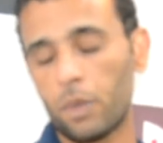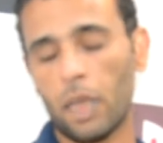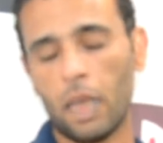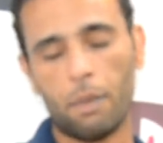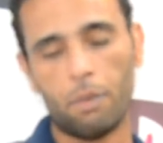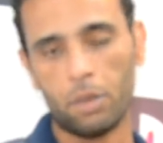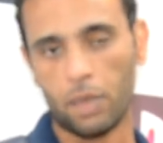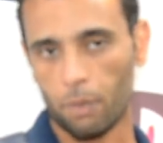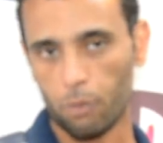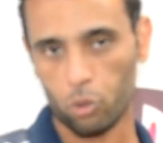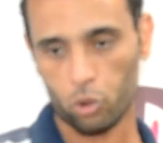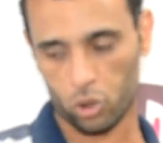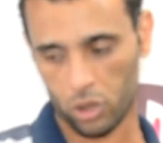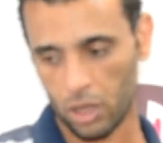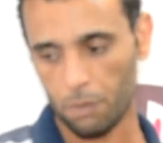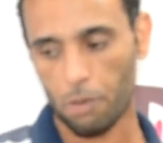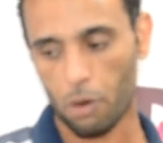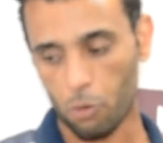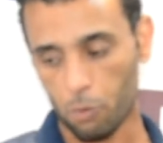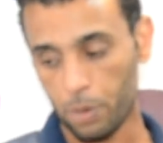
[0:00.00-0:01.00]
ده ده
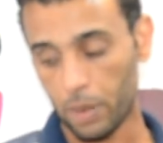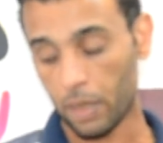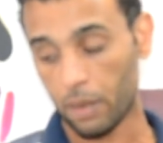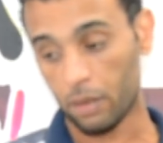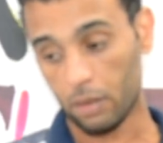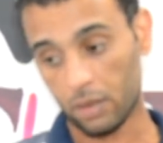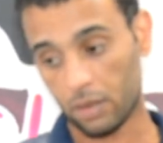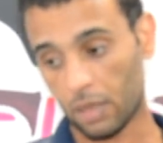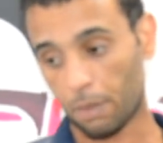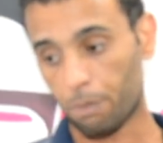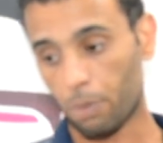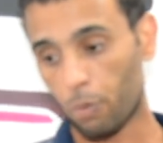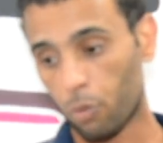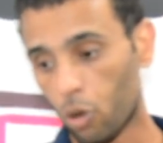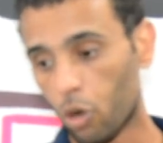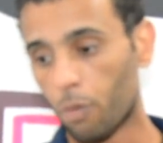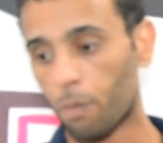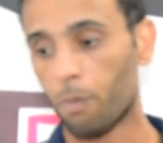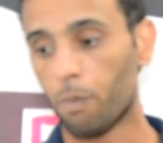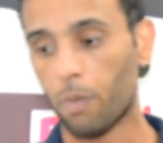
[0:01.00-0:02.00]
مصيبه وبيسبب
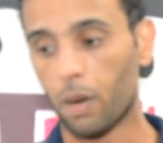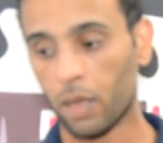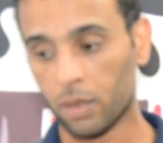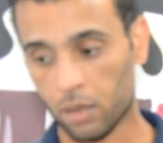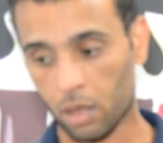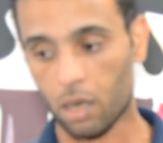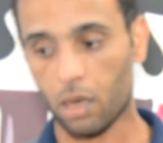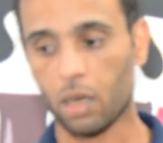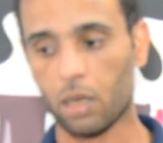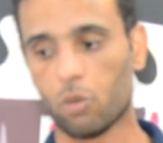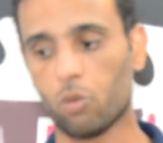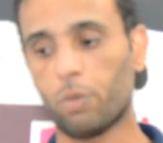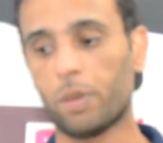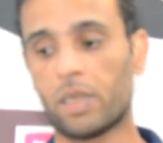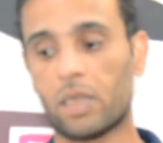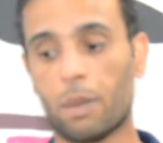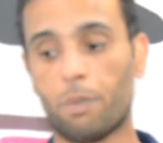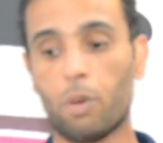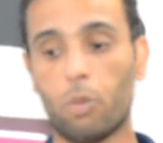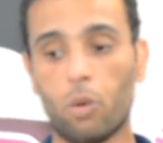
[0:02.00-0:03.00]
لهم اضرار
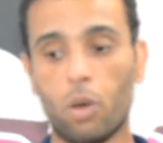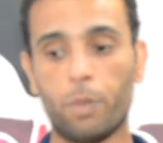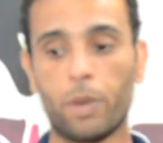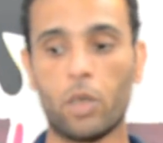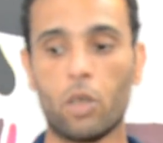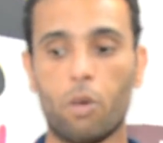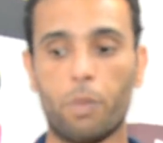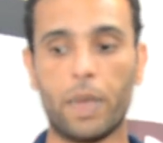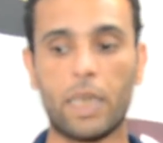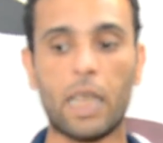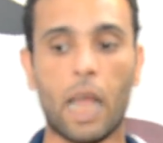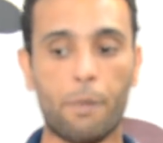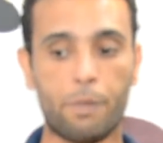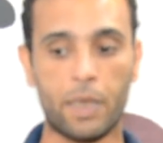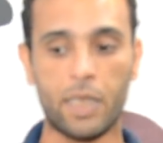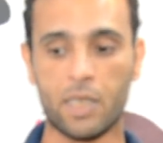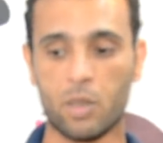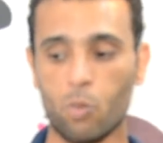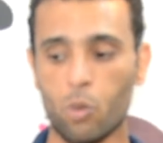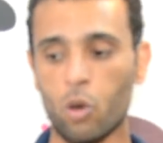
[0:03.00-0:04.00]
وبيسبب لهم ان هو
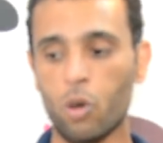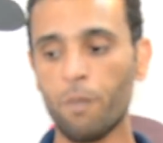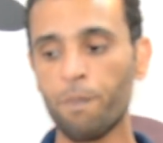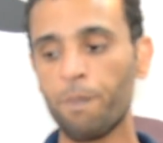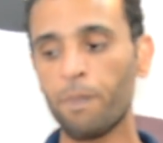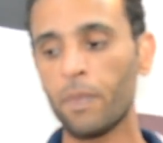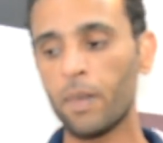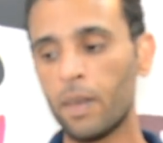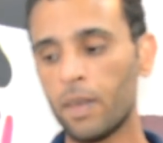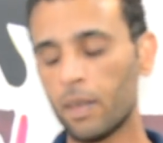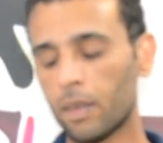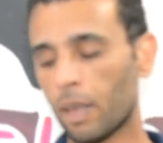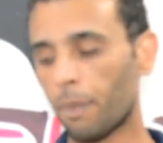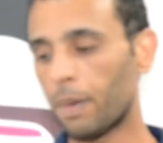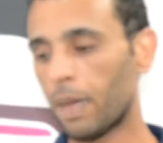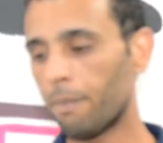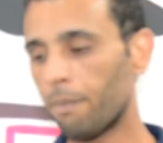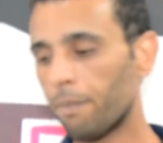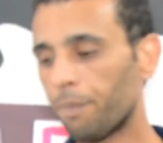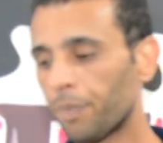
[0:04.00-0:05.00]
بيتعب جسمه
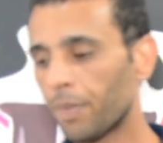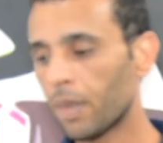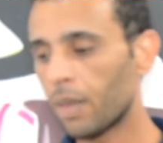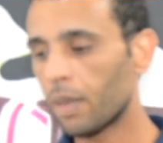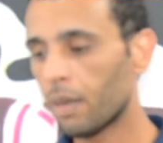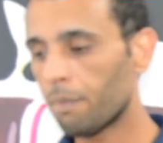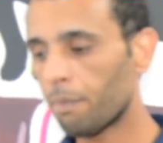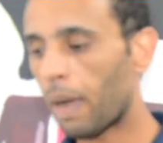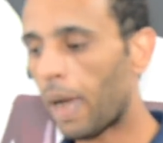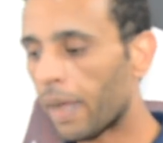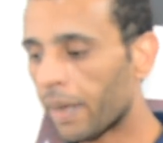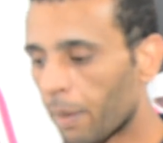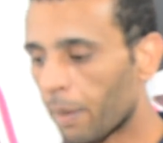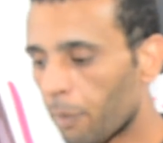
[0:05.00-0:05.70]
تمام معانا